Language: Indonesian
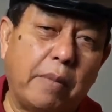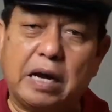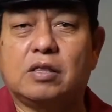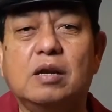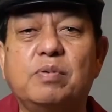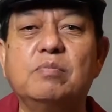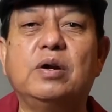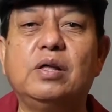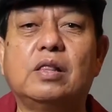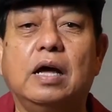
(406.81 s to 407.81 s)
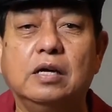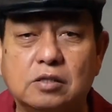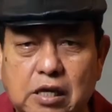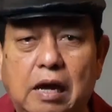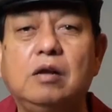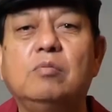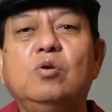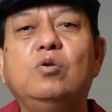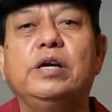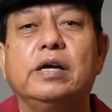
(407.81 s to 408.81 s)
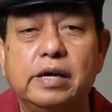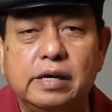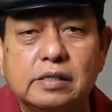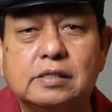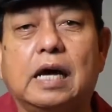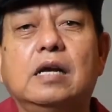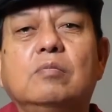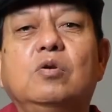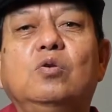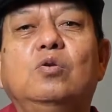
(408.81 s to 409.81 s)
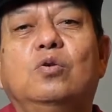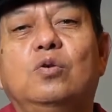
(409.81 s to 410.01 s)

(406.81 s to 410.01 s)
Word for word: mantan pemerintah saling menuding, saling menuduh.